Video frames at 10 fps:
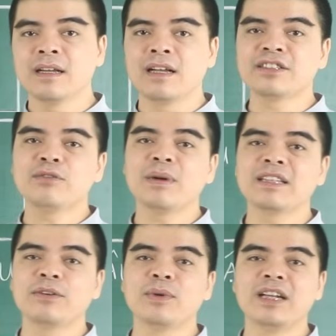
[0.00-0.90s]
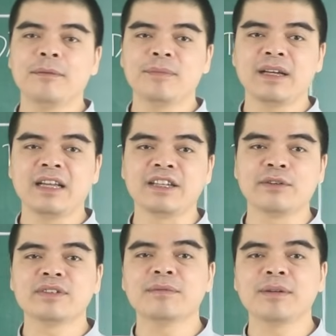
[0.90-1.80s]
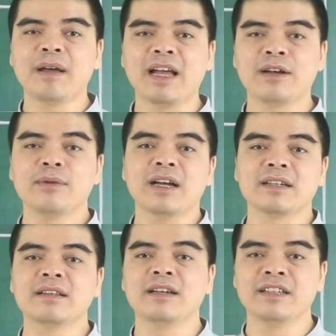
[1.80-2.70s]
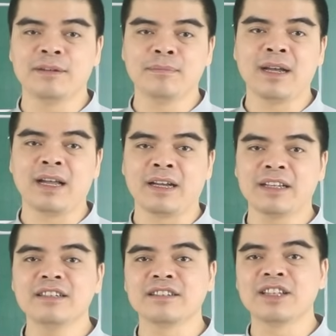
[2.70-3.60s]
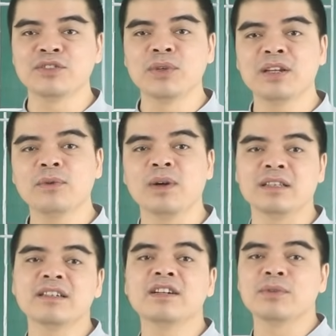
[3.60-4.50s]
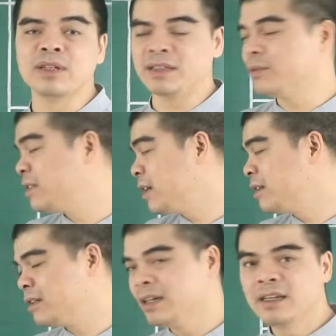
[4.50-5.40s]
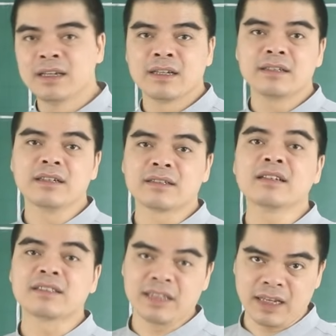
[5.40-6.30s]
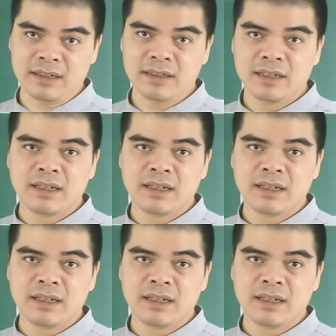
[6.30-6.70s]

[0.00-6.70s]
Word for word: À, trong ba tháng cuối năm hai nghìn không trăm hai mươi ba cũng là cái thời điểm mà cái đường tình duyên của những người tuổi tuổi Dần được rực sáng.